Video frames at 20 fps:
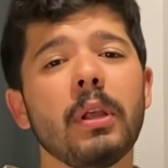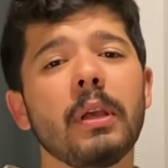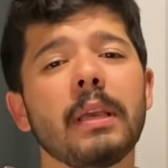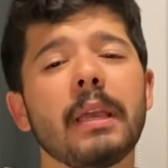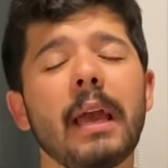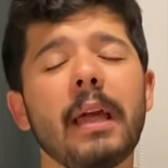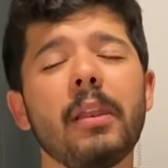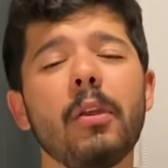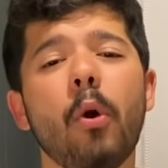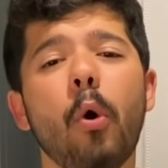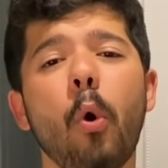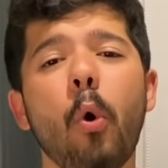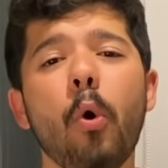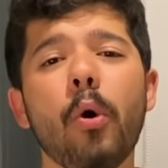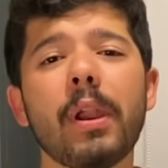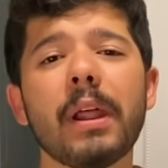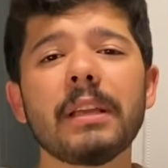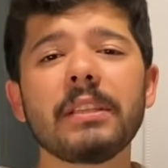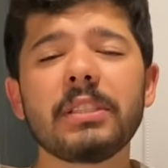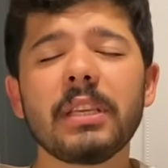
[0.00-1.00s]
yani
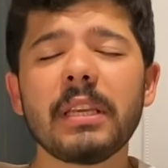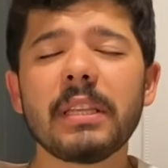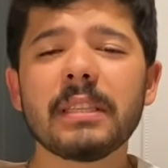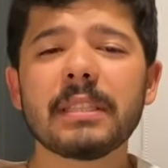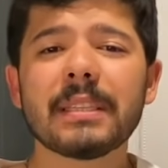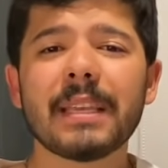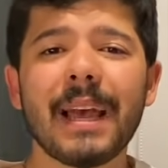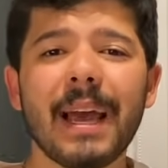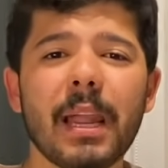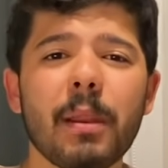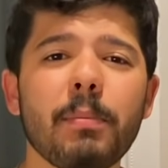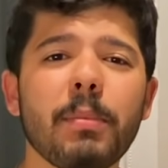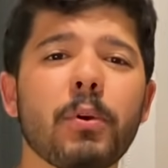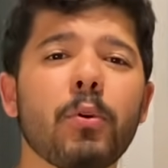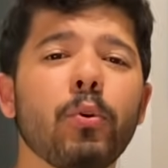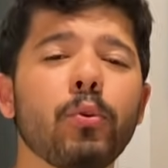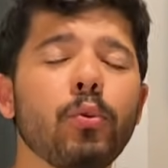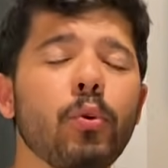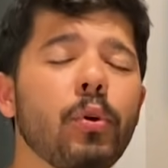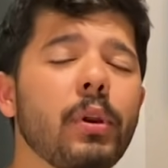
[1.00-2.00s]
öğreneceğiniz her bir
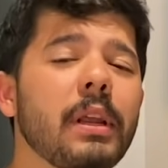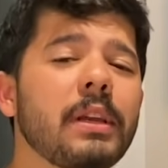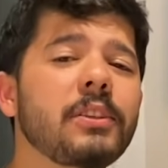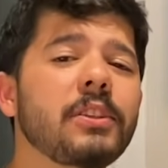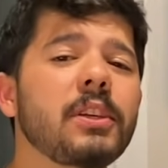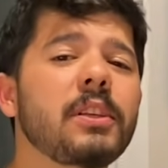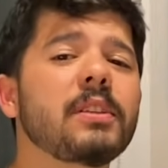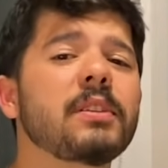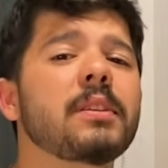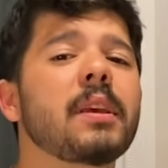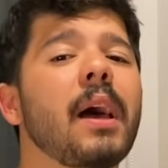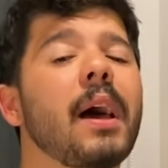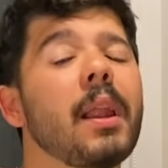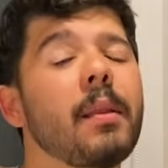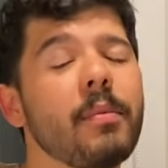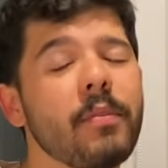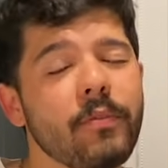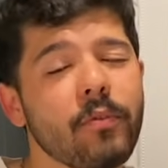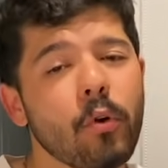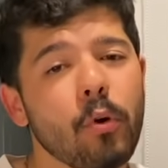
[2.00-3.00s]
konu, öğreneceğiniz her
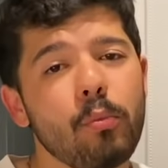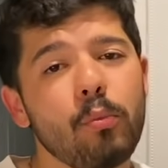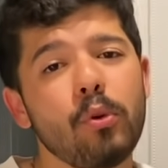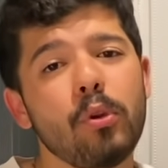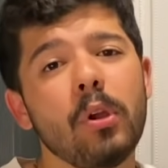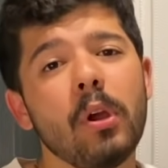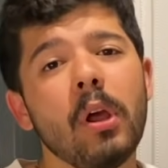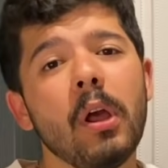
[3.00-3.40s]
bir formül,